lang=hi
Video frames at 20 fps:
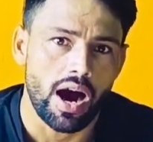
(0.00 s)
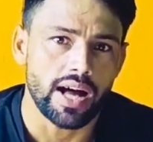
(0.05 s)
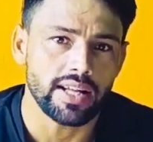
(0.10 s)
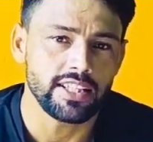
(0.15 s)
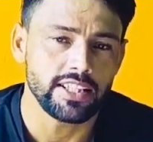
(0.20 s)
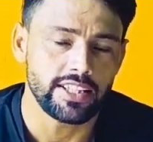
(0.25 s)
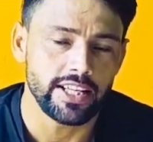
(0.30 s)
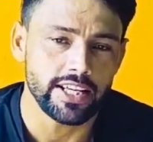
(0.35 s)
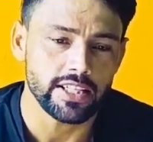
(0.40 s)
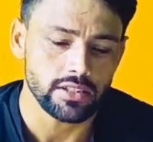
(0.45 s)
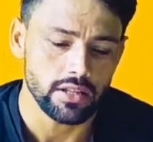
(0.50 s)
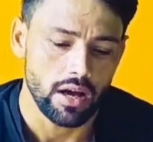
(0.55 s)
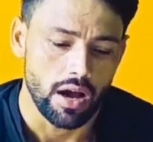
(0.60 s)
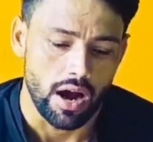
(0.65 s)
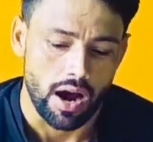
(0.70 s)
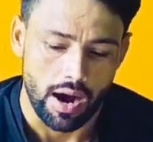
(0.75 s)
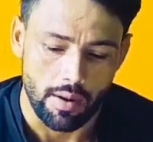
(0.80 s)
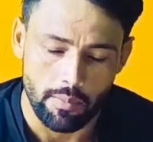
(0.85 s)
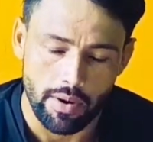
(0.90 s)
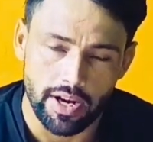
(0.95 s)
आदि देश
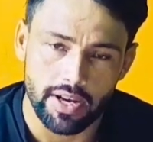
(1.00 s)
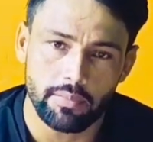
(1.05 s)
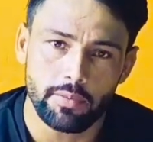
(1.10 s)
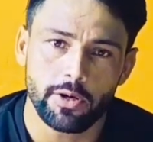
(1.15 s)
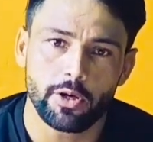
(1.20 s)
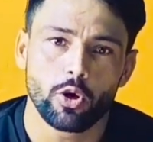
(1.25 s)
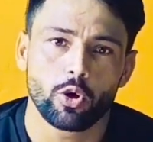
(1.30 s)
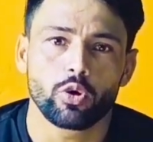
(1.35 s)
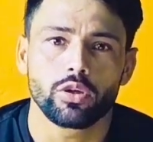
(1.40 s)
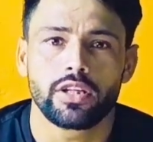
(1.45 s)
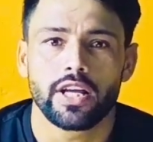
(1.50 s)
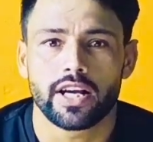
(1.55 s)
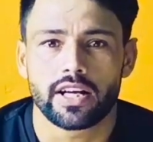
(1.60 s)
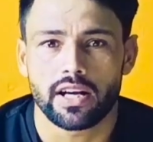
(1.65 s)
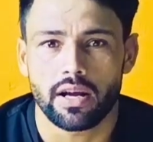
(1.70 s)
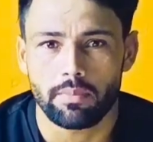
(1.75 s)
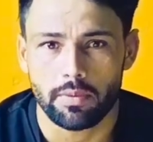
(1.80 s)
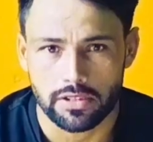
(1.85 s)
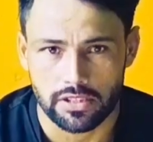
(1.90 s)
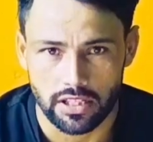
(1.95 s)
हमारी वीडियो को
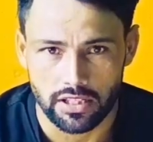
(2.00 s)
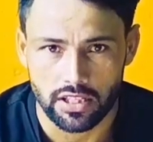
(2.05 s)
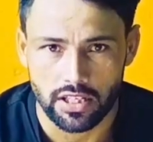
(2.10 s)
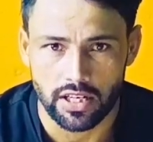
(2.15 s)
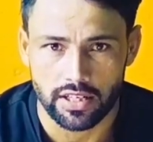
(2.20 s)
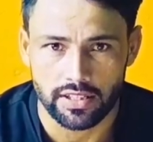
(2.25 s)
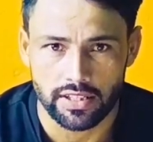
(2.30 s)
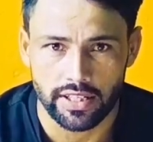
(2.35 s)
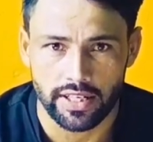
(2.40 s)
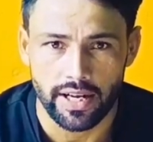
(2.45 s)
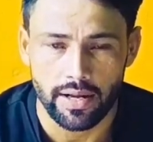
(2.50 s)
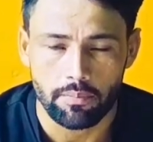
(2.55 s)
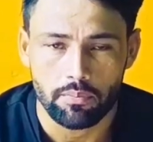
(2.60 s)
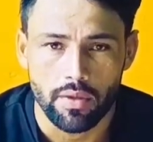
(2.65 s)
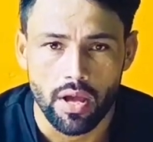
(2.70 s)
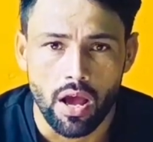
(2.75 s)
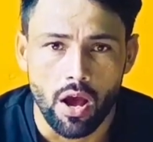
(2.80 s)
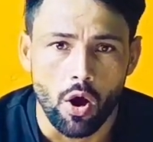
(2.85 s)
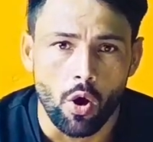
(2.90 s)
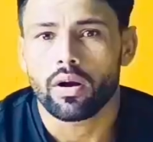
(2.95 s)
देखना पसंद करते हैं
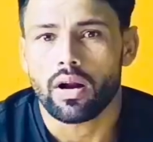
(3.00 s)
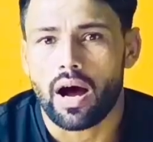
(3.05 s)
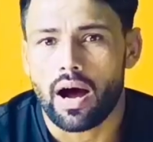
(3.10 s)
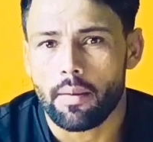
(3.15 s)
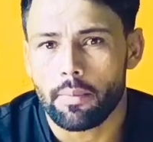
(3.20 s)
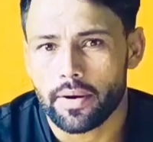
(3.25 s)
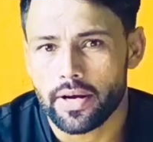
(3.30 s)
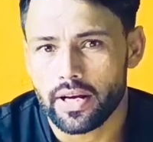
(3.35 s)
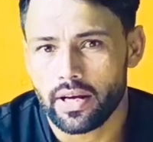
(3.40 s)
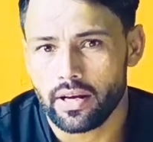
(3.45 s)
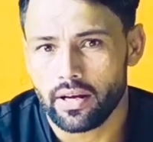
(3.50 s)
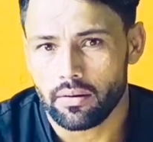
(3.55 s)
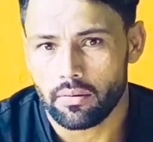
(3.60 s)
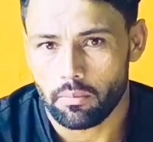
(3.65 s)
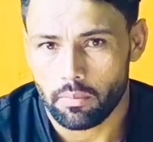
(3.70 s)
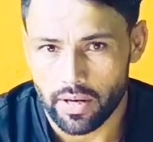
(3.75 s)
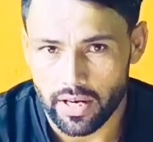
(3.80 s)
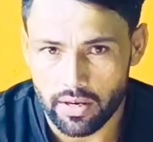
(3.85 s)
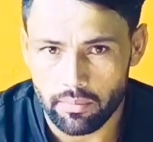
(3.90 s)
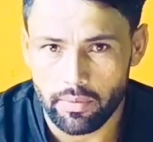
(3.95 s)
और आपके
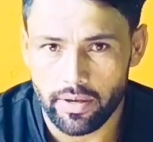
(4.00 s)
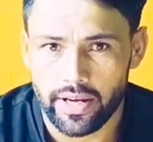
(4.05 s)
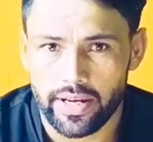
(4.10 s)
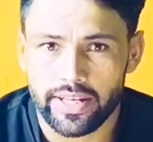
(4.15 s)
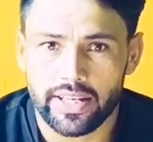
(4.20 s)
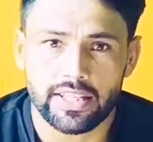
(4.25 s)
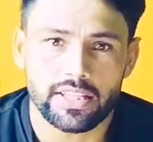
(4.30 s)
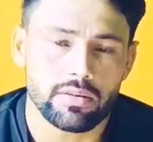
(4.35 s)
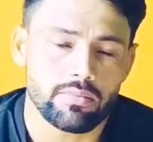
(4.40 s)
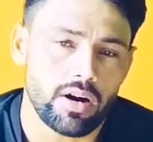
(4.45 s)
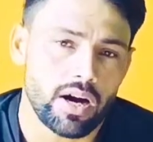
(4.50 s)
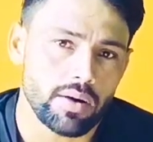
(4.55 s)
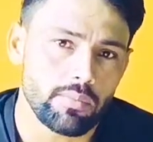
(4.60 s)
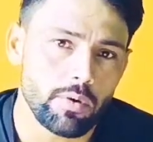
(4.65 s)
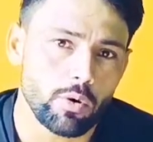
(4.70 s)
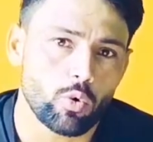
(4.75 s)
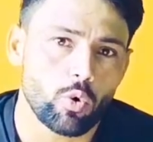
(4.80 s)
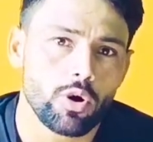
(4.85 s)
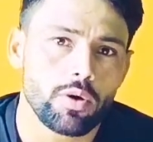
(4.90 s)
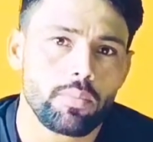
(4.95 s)
मन में या दिमाग
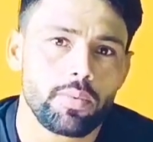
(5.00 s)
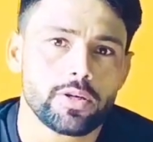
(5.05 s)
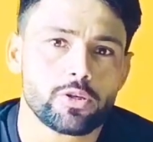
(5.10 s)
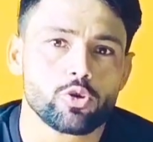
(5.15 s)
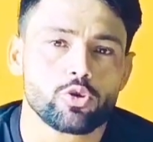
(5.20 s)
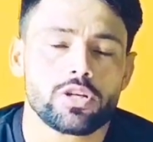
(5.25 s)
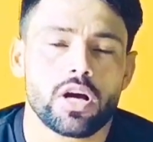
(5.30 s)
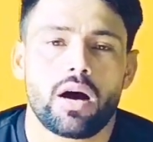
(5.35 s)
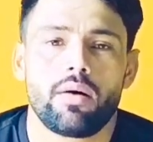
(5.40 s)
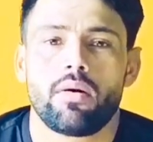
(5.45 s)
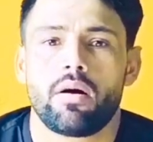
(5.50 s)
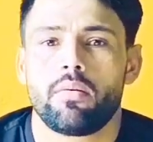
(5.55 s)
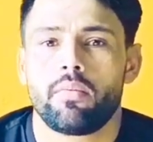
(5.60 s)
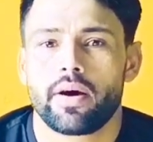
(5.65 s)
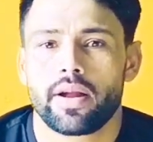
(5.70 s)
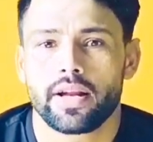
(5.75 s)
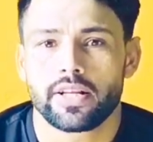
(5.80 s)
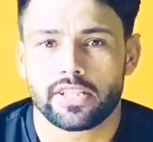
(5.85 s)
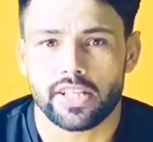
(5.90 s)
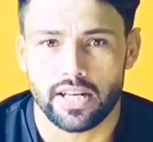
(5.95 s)
में कोई भी सुझाव
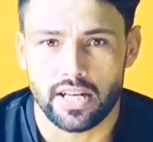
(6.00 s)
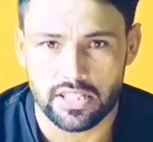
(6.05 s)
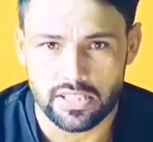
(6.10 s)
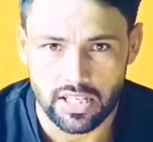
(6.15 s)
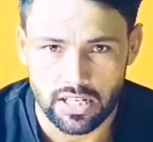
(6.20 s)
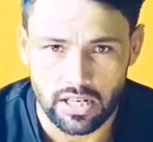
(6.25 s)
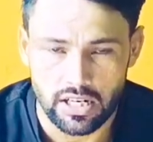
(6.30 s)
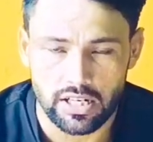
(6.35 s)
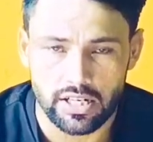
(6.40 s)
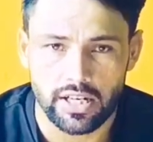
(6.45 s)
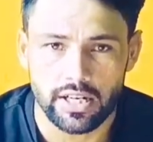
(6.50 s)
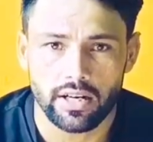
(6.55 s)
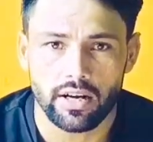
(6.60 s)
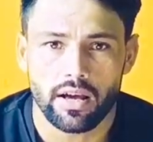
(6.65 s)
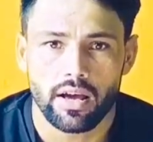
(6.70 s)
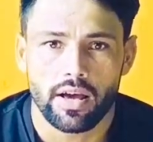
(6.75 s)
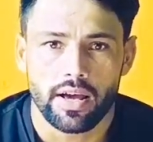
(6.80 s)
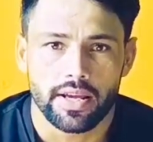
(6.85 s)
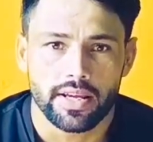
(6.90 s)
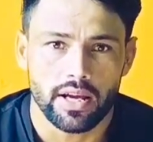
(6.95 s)
हमारे चैनल से रिलेटेड
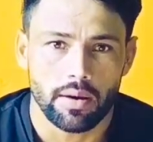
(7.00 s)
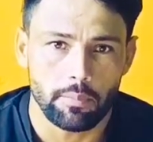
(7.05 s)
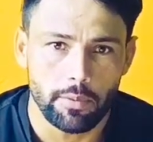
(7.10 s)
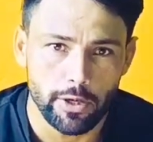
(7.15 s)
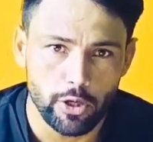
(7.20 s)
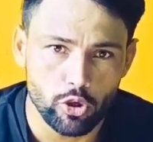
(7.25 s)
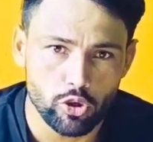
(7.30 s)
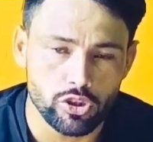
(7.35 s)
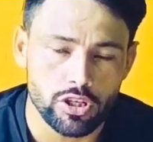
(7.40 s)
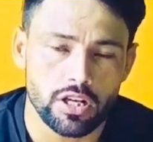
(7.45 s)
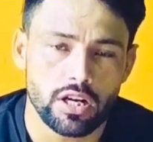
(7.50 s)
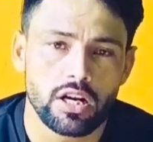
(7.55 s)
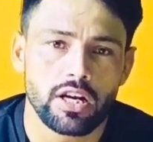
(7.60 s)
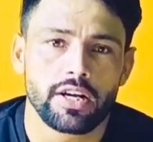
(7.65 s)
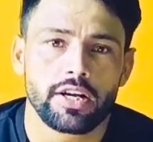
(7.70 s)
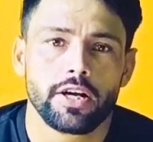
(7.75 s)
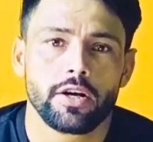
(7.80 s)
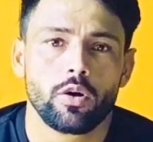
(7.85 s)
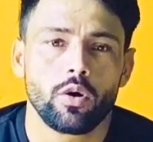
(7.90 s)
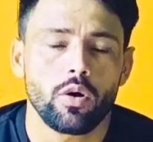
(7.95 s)
या वीडियो से
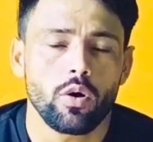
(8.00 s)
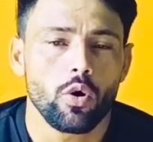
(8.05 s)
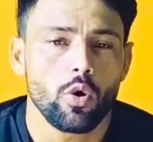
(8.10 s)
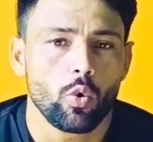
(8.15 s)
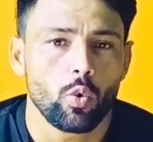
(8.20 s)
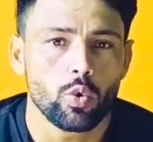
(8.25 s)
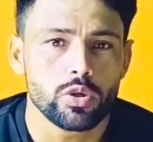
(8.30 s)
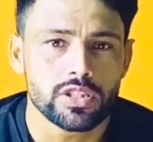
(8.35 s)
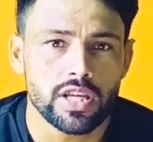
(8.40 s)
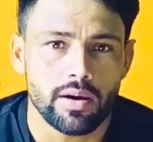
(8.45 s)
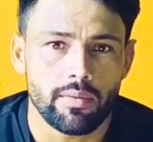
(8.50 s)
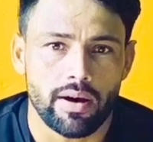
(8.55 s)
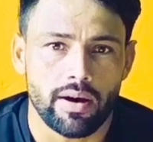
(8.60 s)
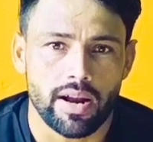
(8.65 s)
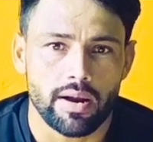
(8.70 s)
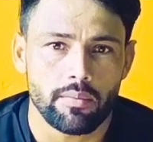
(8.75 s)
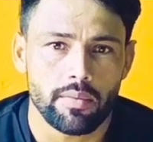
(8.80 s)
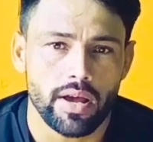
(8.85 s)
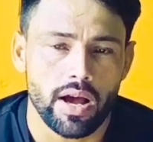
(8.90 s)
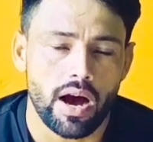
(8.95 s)
रिलेटेड हो उसके
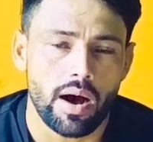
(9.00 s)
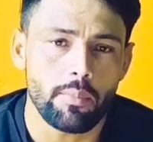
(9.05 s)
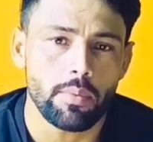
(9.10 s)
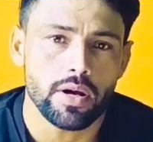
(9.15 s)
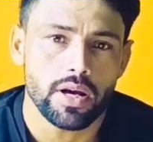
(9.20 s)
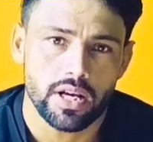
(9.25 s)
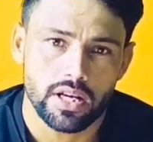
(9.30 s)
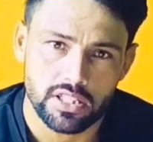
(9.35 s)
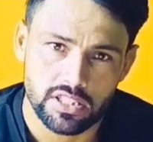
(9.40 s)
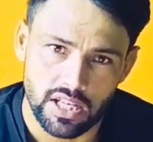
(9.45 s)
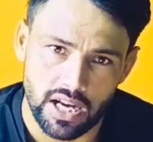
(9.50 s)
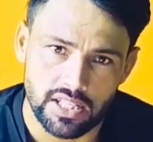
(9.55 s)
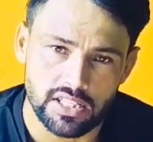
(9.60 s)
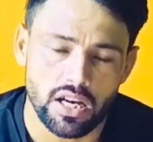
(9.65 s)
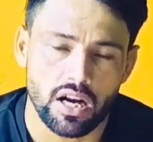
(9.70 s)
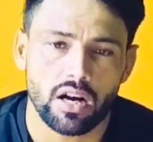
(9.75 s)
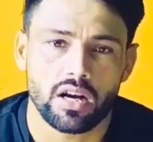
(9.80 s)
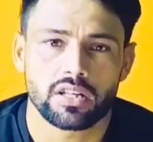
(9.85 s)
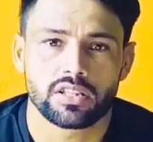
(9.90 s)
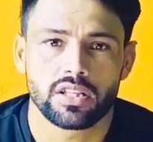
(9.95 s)
बारे में आप
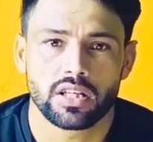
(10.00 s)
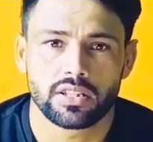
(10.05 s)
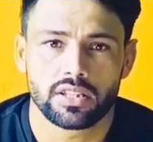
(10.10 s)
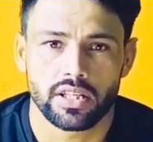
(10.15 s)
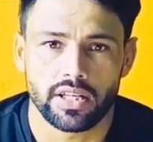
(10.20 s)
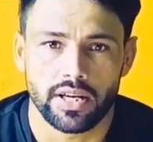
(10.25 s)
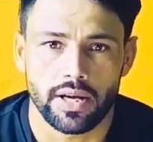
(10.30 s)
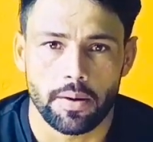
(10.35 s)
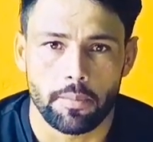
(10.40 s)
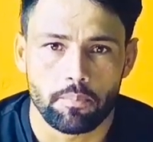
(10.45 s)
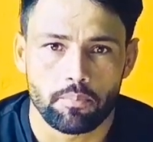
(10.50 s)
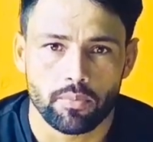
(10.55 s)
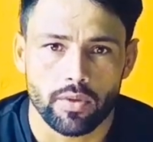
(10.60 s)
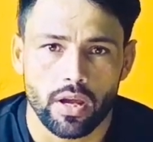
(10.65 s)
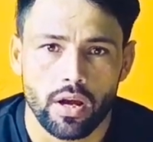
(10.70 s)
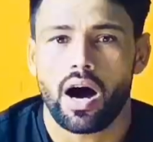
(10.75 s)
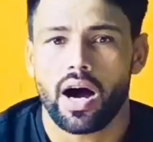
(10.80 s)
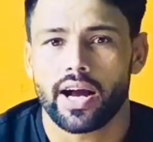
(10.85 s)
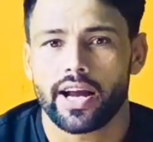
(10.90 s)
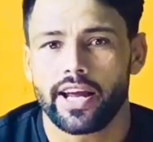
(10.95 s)
साझा कर सकते हैं
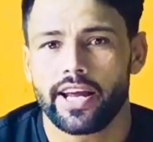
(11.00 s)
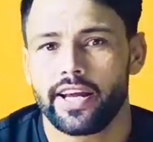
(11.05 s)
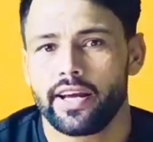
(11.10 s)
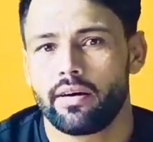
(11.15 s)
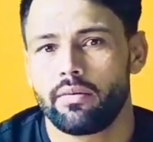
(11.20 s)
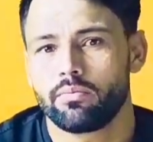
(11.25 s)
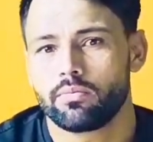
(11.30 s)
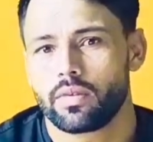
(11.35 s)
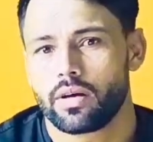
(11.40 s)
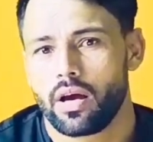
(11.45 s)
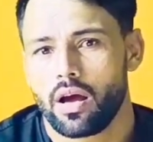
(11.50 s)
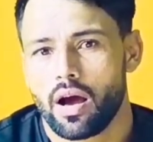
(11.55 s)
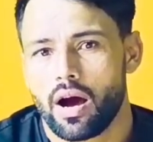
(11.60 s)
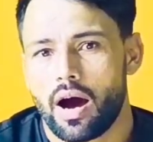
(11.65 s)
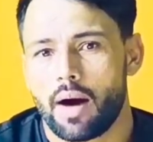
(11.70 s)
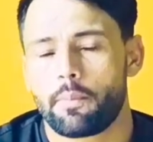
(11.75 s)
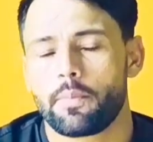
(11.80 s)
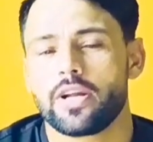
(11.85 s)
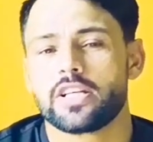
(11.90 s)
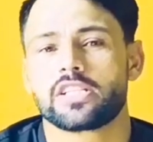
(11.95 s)
आगे ही हम
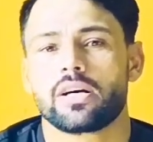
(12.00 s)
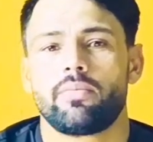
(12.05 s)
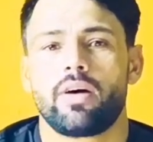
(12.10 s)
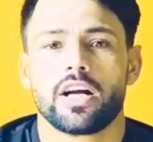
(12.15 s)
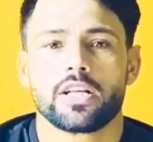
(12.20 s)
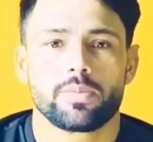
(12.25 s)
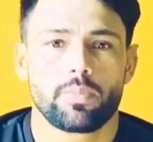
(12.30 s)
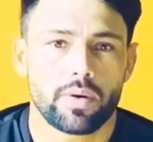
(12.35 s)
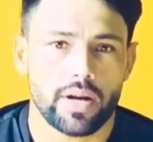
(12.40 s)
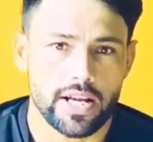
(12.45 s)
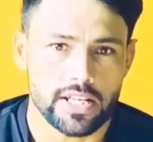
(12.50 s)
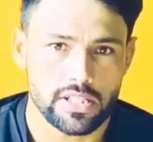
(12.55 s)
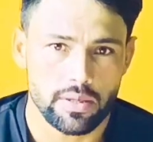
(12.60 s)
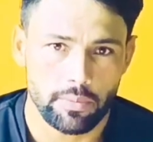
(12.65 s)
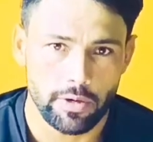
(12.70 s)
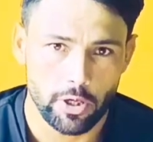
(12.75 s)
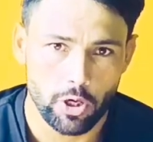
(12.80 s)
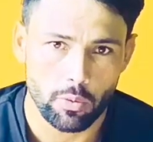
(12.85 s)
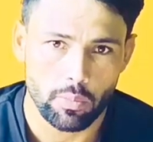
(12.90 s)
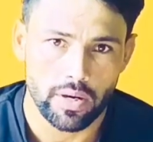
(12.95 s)
अपने समाज पर ऐसी
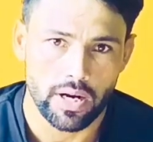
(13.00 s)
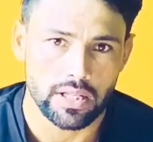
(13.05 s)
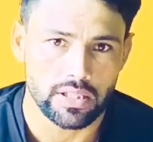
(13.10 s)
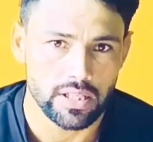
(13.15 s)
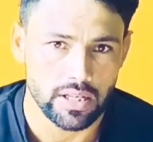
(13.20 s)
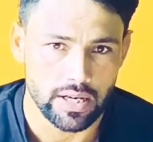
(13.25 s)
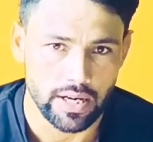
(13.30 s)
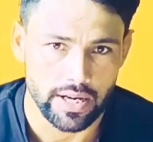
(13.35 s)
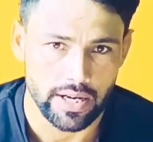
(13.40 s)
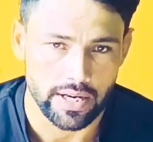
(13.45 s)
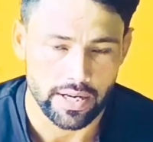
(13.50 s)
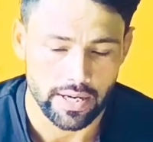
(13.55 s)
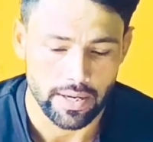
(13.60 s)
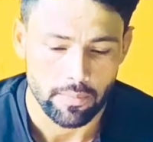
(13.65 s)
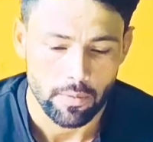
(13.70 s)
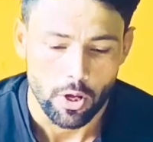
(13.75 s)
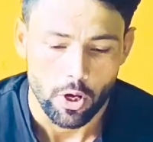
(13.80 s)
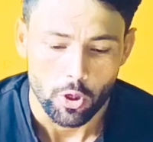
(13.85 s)
वीडियो बनाते रहेंगे